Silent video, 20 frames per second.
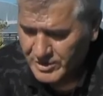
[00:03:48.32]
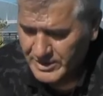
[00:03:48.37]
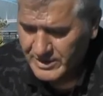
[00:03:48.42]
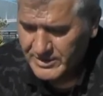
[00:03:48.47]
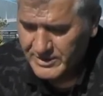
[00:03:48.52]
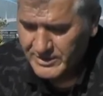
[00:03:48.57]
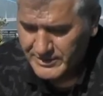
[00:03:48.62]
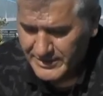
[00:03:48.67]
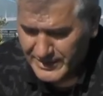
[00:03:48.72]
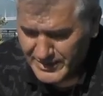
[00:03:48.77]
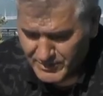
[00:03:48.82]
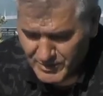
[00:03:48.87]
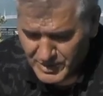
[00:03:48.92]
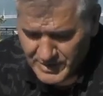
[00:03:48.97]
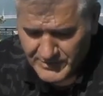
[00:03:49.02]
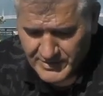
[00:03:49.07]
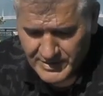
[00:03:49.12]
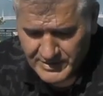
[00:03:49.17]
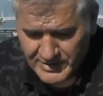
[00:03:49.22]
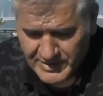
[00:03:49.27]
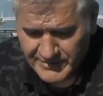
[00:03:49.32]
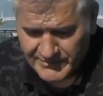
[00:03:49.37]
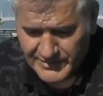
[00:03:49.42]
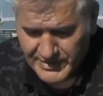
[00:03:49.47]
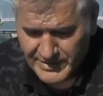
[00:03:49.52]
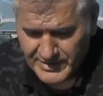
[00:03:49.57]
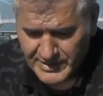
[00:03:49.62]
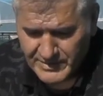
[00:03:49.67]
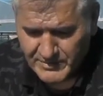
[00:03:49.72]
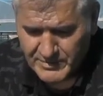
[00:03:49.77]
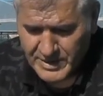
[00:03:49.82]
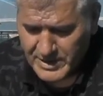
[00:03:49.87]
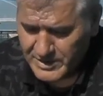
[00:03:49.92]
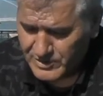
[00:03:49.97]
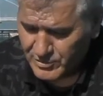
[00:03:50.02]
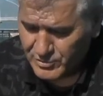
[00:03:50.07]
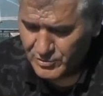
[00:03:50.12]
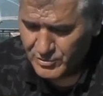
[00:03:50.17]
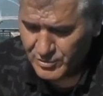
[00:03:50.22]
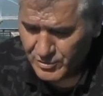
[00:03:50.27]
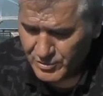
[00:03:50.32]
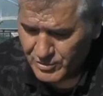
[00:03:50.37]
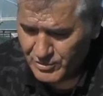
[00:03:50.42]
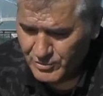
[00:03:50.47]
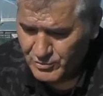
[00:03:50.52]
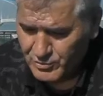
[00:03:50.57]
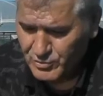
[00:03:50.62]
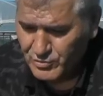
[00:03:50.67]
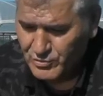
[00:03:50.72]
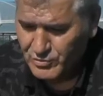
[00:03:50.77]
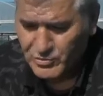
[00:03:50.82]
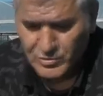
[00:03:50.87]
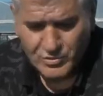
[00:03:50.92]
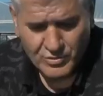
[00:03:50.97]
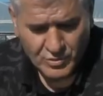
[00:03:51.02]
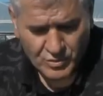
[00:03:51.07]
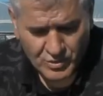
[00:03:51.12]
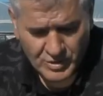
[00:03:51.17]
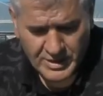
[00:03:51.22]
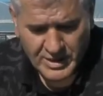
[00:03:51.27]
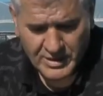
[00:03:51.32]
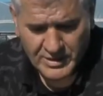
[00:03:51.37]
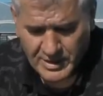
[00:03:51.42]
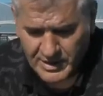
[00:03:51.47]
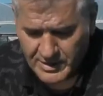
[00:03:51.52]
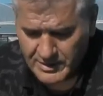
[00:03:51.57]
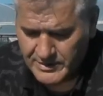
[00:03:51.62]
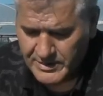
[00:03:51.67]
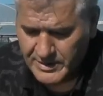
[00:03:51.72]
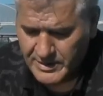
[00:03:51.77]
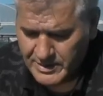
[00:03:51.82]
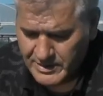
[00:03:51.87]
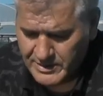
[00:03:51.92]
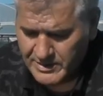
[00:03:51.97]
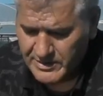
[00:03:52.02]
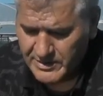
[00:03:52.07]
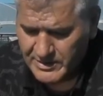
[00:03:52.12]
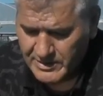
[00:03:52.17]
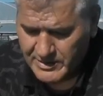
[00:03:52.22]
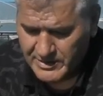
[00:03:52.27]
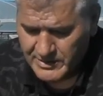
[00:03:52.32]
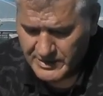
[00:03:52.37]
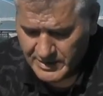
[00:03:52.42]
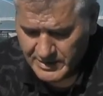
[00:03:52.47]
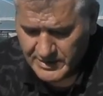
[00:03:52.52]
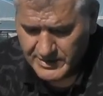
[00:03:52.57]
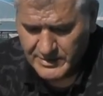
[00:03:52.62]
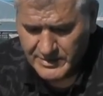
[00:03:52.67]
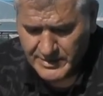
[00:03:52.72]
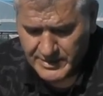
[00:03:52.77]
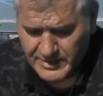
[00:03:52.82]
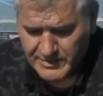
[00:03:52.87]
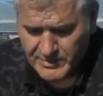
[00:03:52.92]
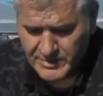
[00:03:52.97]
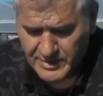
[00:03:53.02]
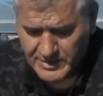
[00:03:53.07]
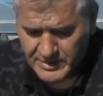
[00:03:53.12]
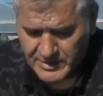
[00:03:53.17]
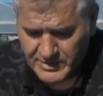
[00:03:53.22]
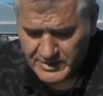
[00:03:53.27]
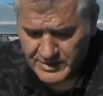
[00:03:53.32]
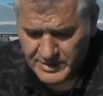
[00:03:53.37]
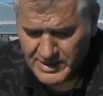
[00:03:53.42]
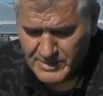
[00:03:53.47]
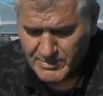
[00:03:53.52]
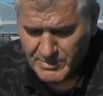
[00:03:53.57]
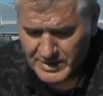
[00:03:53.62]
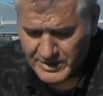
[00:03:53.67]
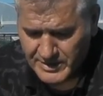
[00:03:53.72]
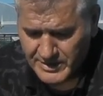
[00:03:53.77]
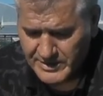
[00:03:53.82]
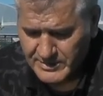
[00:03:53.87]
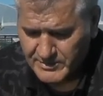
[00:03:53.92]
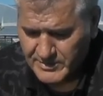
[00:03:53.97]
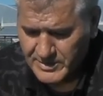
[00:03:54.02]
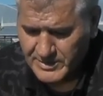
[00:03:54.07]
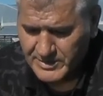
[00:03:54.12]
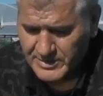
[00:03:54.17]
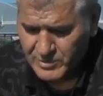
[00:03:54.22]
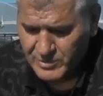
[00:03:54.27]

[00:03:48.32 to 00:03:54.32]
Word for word: türlü yakıtlarımız vardır efendim. Her türlü uygun, güzel, kaliteli yakıtlarımız, hizmetlerimiz